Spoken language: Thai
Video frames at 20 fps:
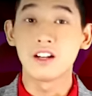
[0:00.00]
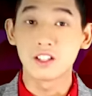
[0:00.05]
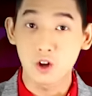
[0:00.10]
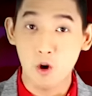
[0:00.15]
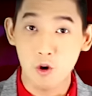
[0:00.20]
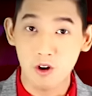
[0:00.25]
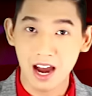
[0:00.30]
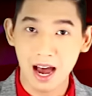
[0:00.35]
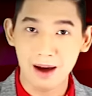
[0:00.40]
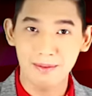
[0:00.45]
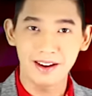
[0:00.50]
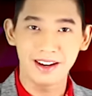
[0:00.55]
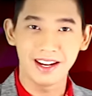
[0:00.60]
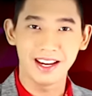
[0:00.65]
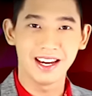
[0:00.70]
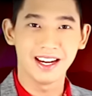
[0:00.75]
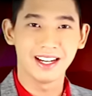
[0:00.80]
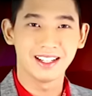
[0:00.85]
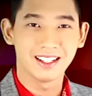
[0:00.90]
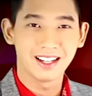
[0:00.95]
โชคลาภนั่น
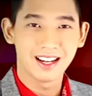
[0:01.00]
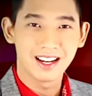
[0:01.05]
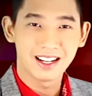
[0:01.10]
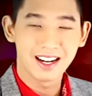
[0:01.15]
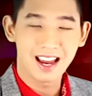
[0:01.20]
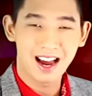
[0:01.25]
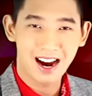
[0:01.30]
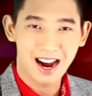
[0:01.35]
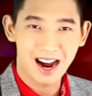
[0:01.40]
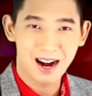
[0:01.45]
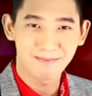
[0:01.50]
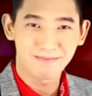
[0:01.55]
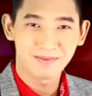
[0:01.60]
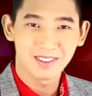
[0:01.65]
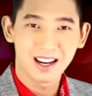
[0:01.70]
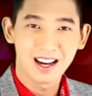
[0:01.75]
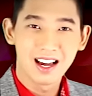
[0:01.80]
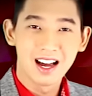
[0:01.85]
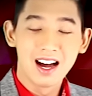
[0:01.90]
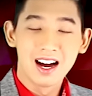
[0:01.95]
เองนะครับ
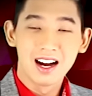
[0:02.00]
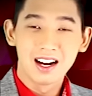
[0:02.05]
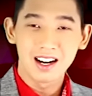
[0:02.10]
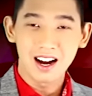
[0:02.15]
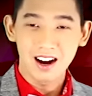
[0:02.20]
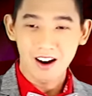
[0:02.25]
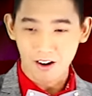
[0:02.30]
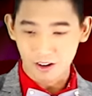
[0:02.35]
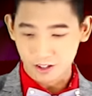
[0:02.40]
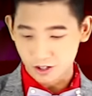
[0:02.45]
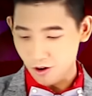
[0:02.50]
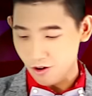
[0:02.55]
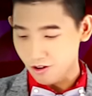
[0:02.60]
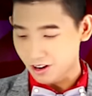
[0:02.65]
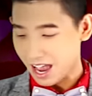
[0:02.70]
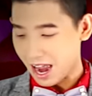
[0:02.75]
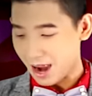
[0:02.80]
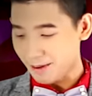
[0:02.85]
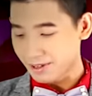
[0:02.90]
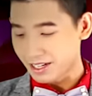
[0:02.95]
เรื่องของโชค
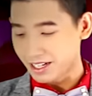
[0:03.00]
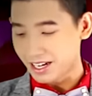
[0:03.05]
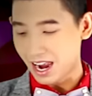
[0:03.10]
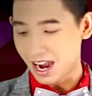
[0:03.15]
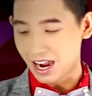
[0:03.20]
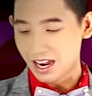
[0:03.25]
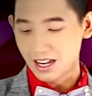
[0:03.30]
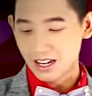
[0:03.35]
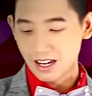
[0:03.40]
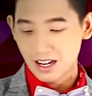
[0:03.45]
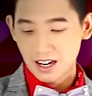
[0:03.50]
ลาภนี้เนี่ย